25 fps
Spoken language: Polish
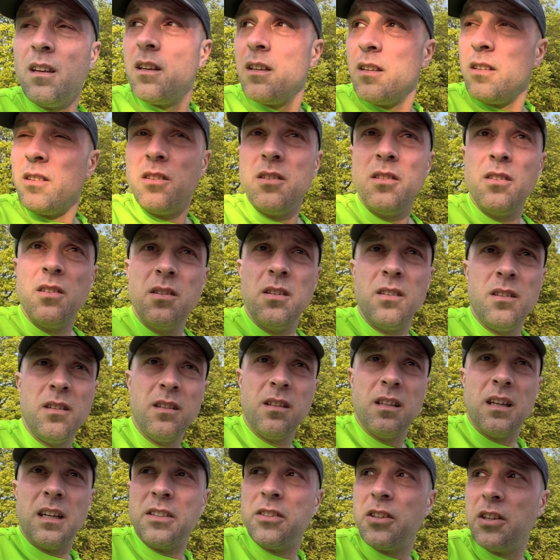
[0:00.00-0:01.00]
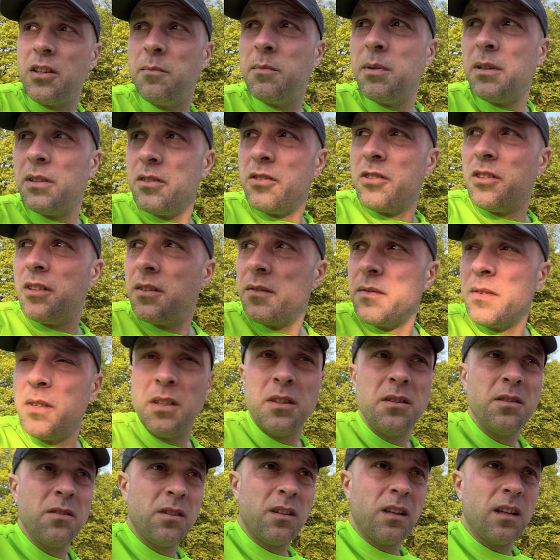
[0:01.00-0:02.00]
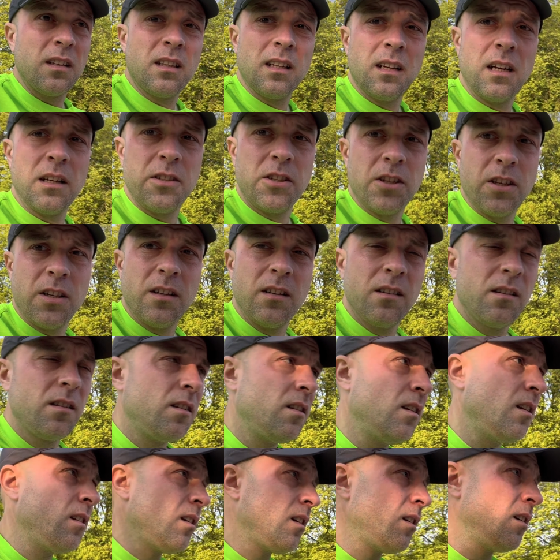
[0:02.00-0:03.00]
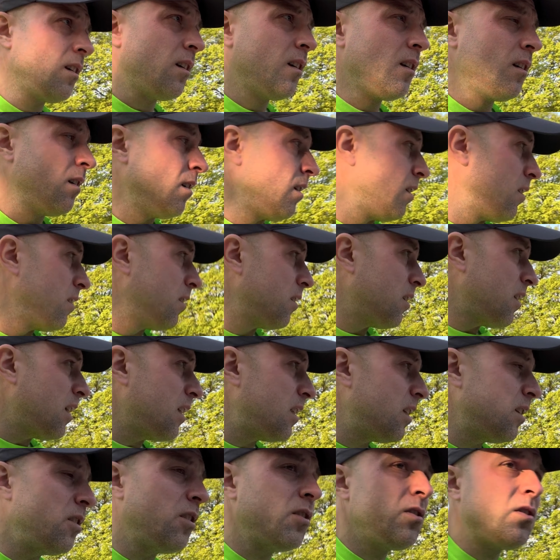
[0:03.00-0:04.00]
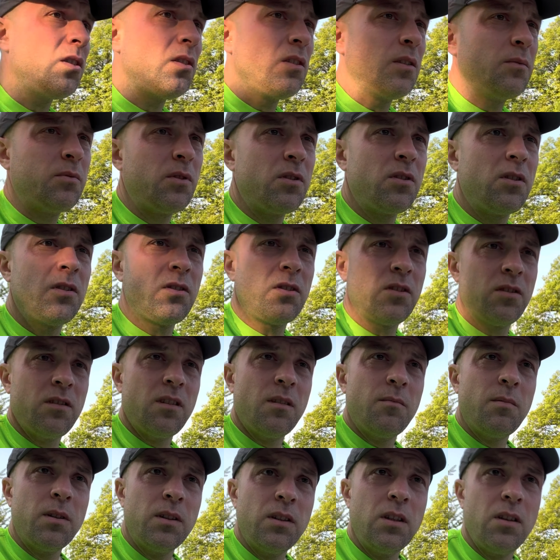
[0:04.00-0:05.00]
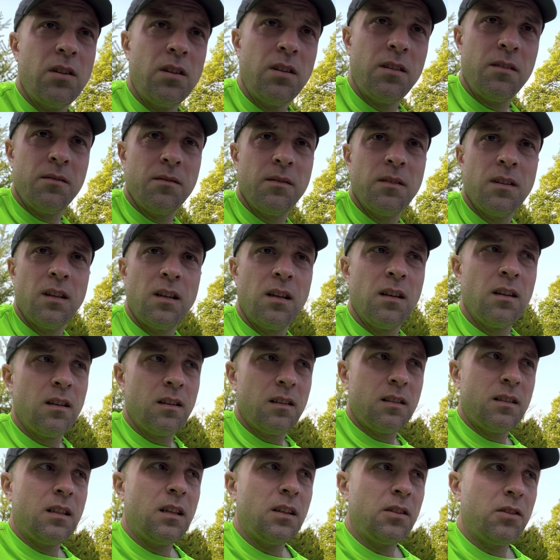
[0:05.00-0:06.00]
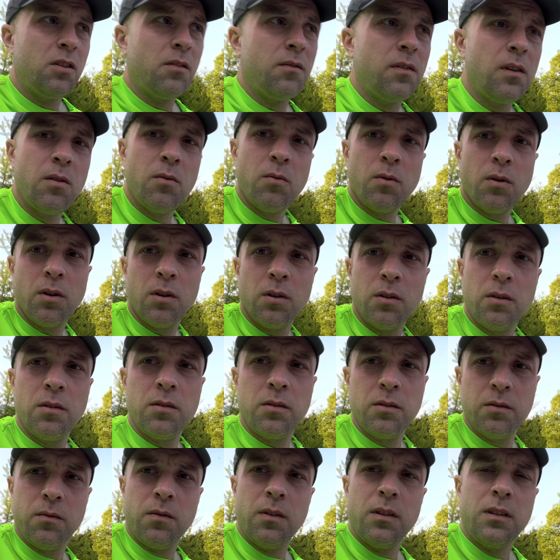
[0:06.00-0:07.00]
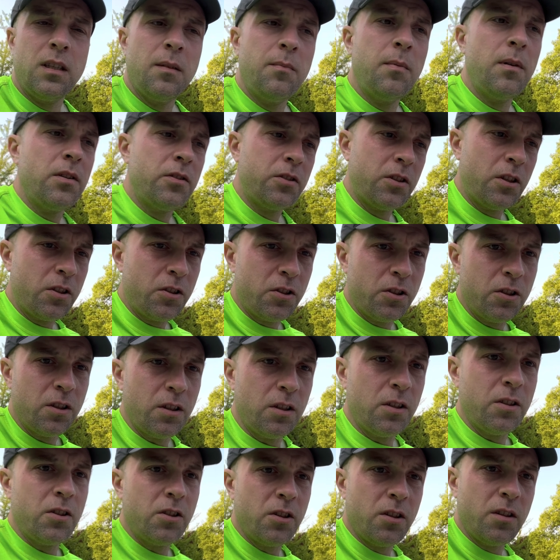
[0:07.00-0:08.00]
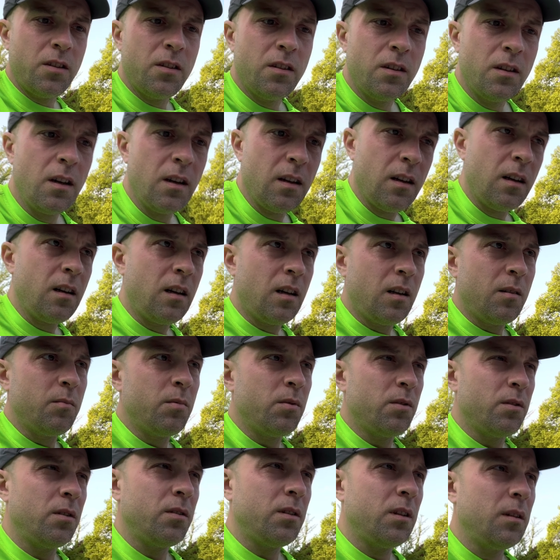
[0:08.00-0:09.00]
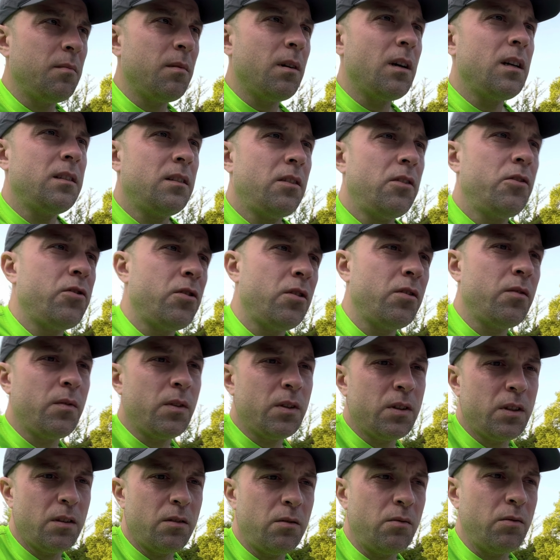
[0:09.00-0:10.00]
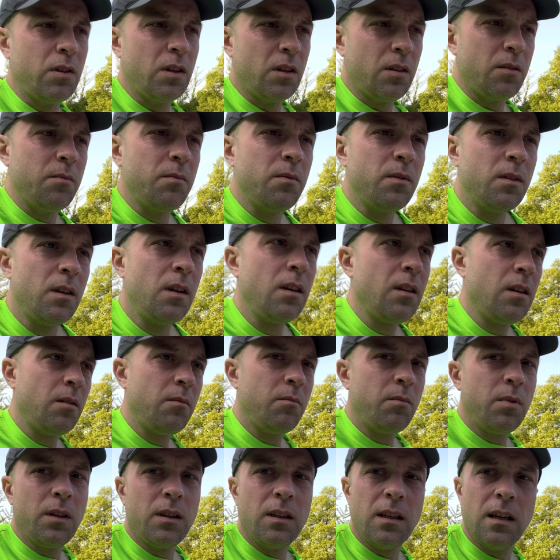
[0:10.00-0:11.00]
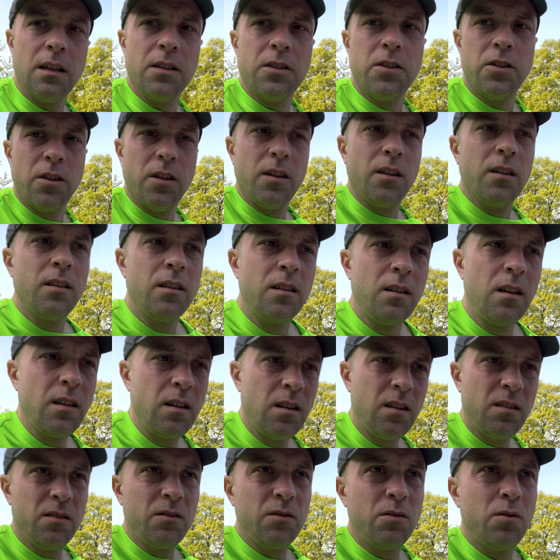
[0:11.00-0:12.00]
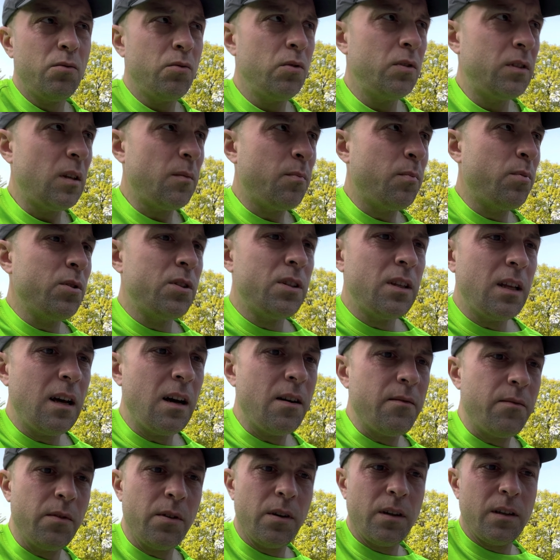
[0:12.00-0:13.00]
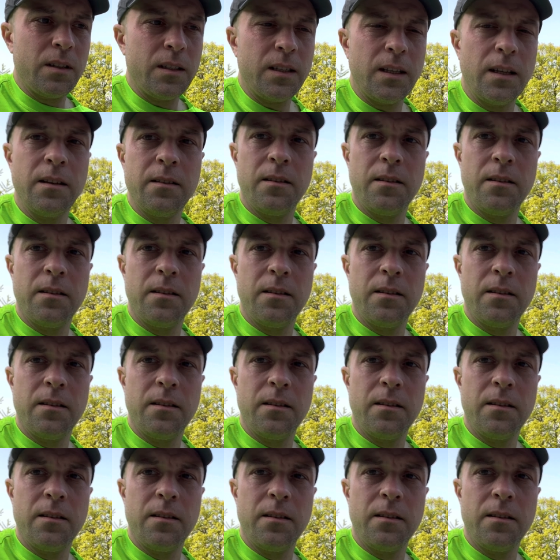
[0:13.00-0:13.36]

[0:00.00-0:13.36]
i raczej będzie widno na trasie no ale na no co, no przecież nie będę startował o 21.30 albo chyba jest jeszcze o 22.15. No to już za późnawo jest.